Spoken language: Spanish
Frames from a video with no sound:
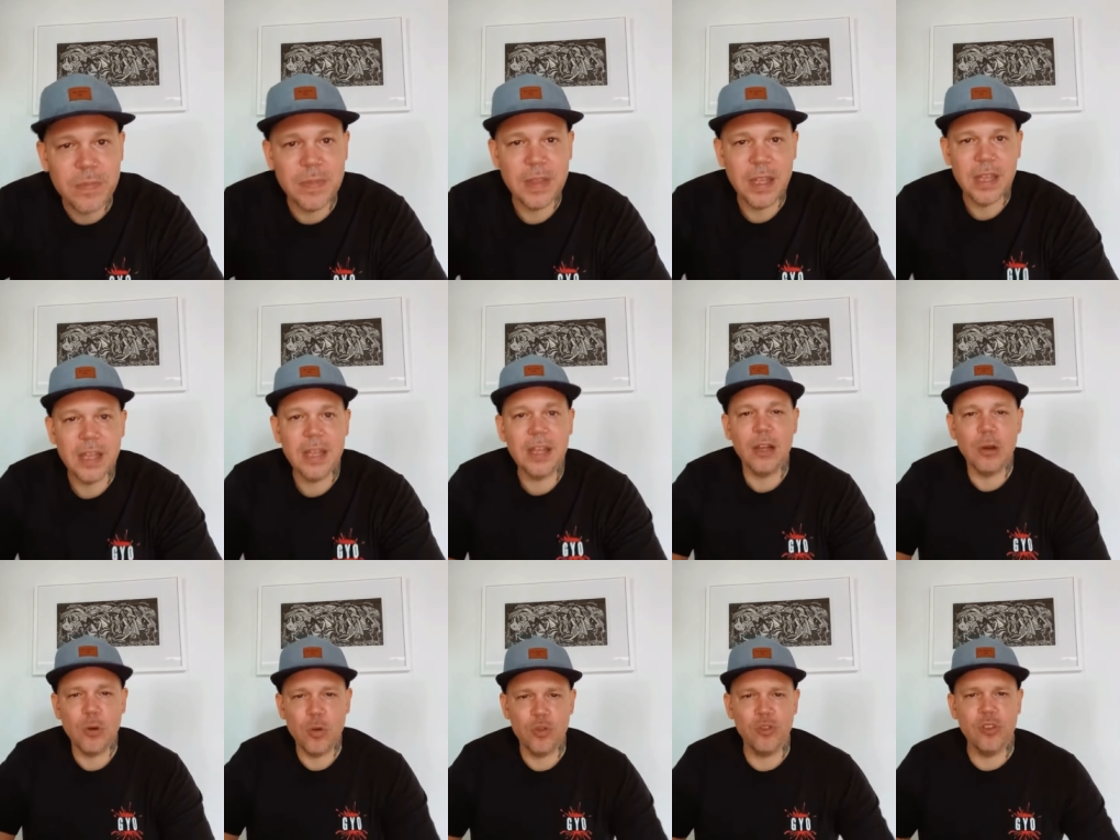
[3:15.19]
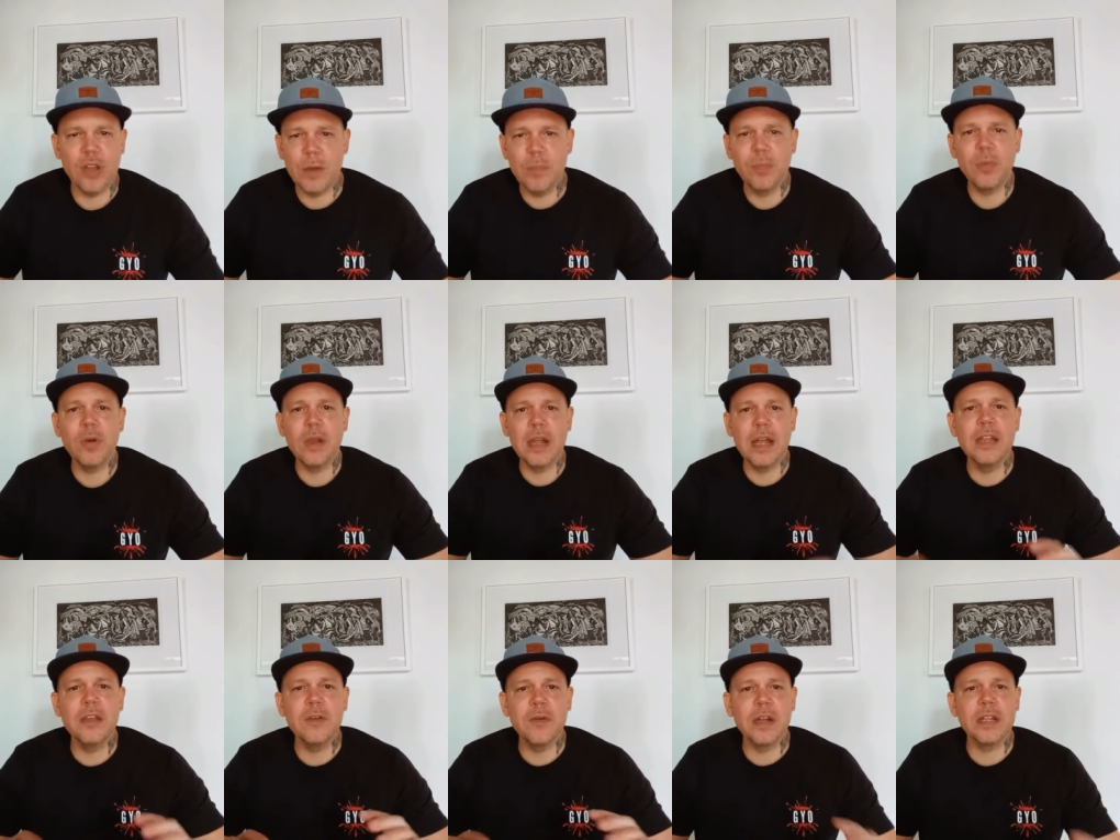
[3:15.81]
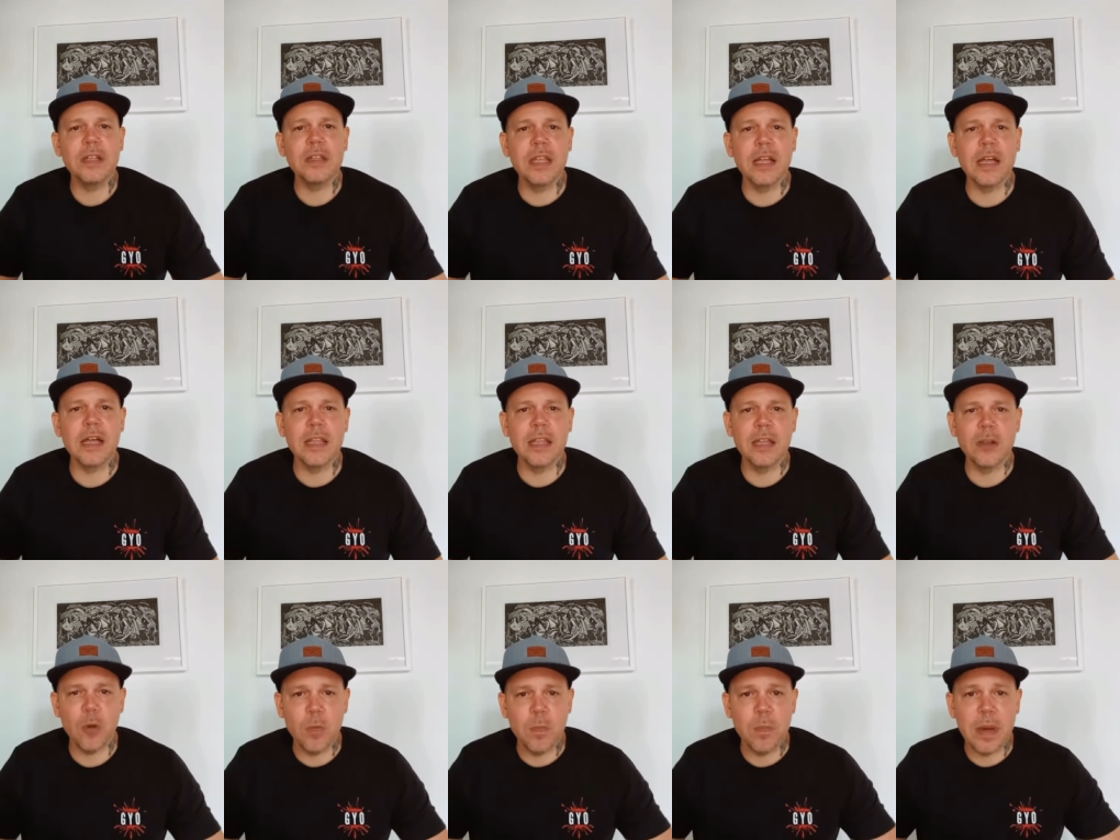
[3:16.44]
de luchar por la
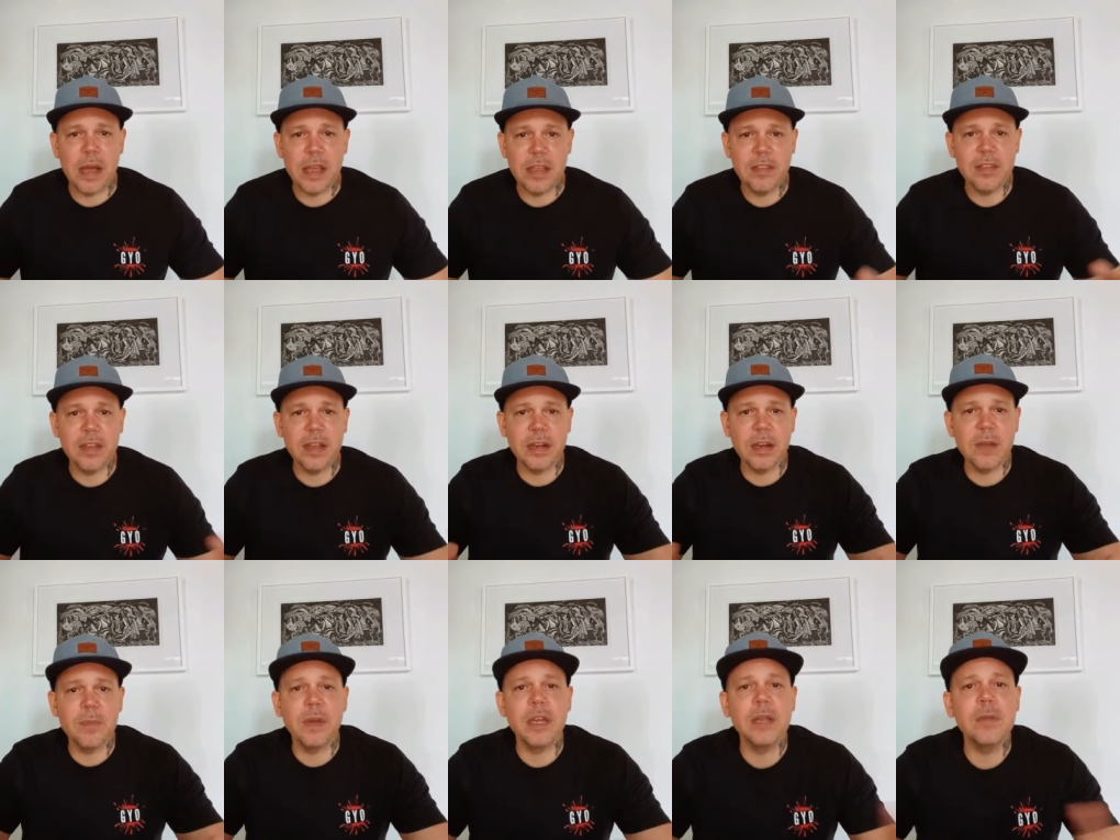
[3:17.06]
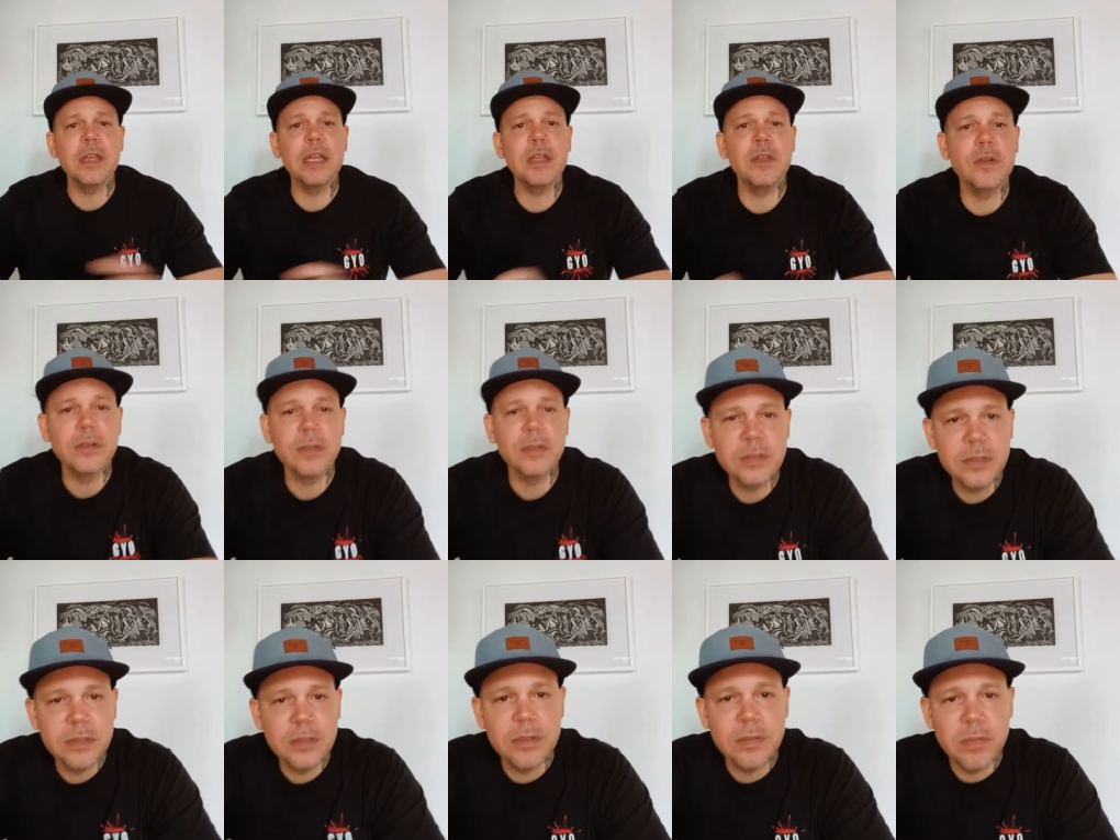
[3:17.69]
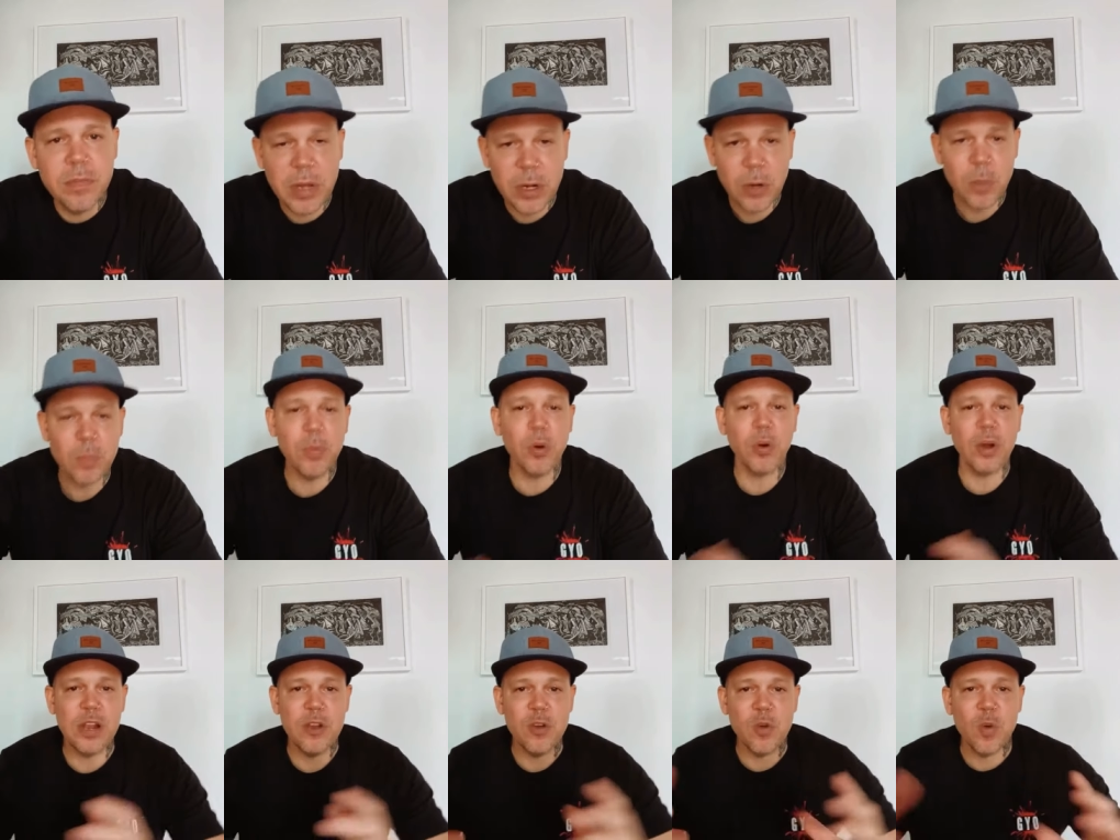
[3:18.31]
libertad de los países reprimidos,
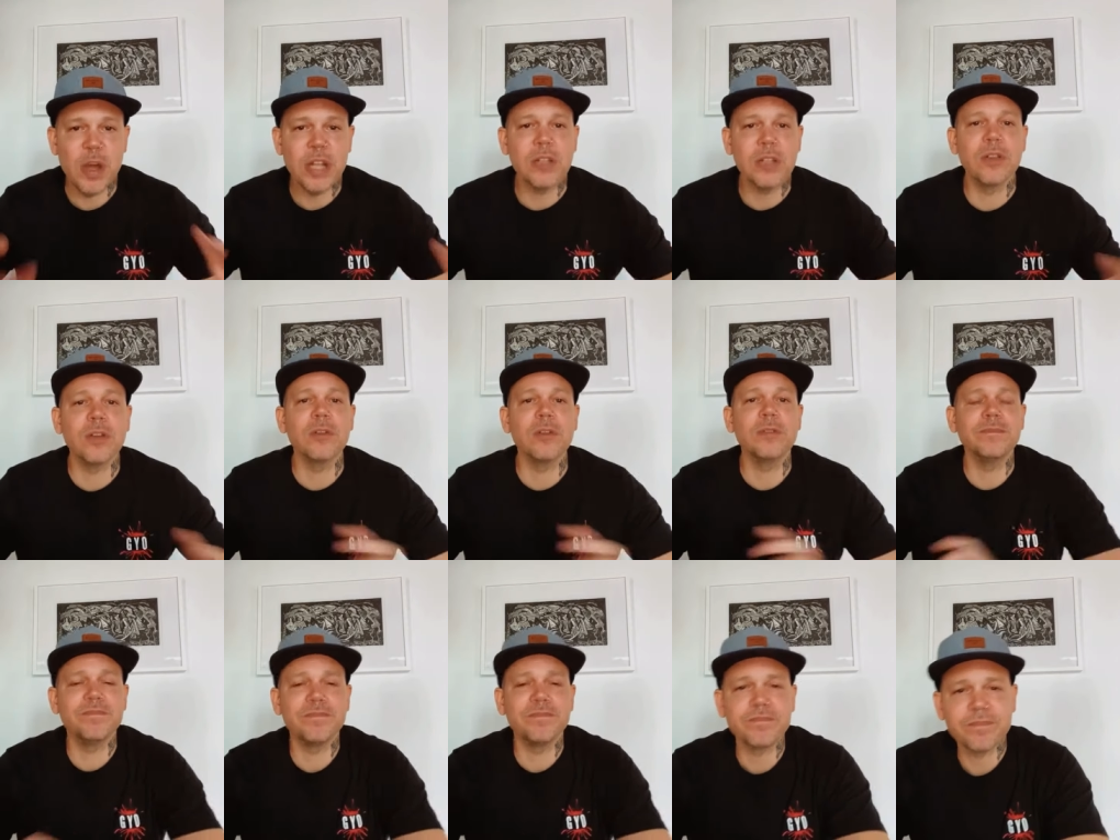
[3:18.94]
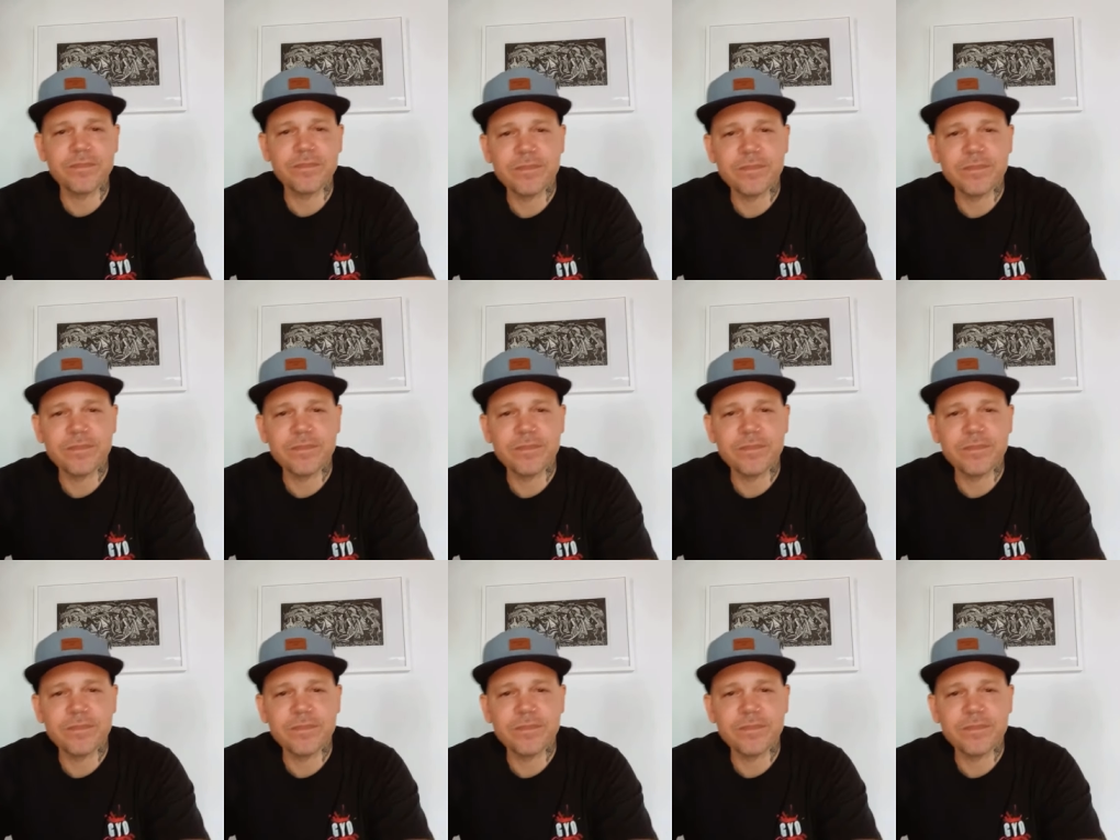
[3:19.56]
menos por el nuestro.